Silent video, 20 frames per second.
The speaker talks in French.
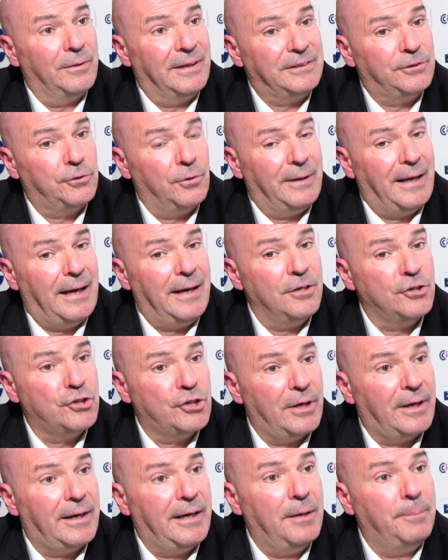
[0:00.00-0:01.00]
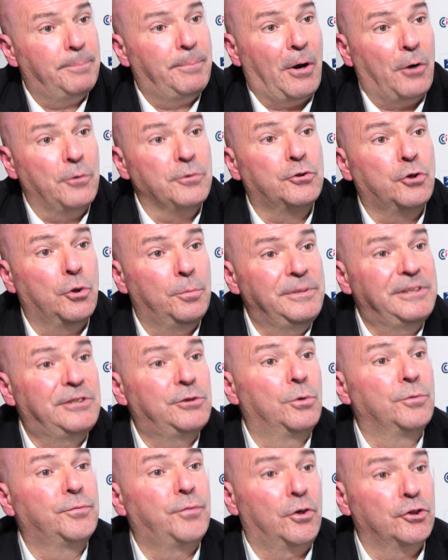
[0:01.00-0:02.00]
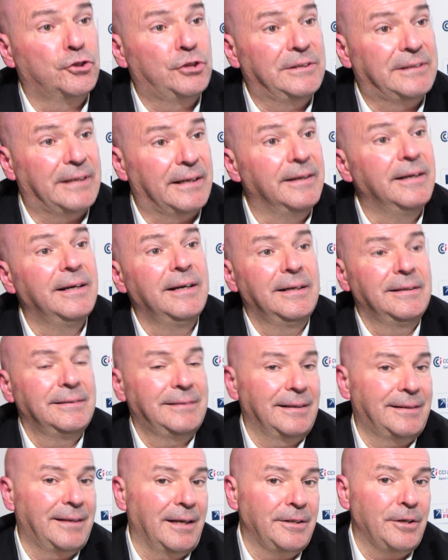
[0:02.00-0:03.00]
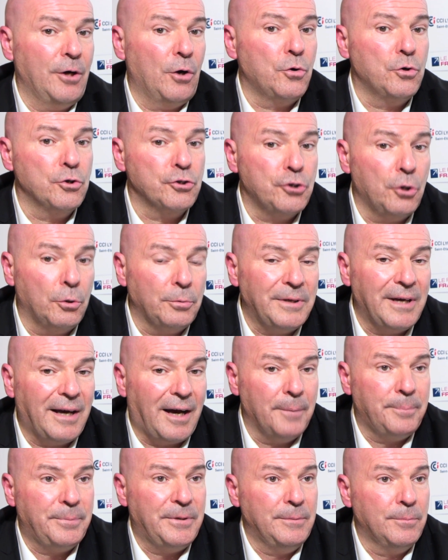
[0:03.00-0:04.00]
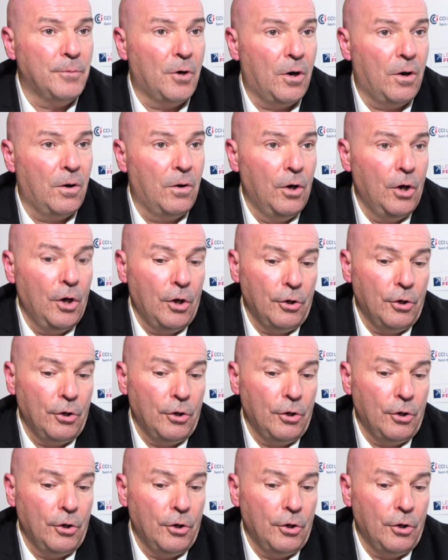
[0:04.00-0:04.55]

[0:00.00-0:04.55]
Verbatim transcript: nationale gérée par une commission de franchisés. C'est-à-dire qu'aujourd'hui, rapidement,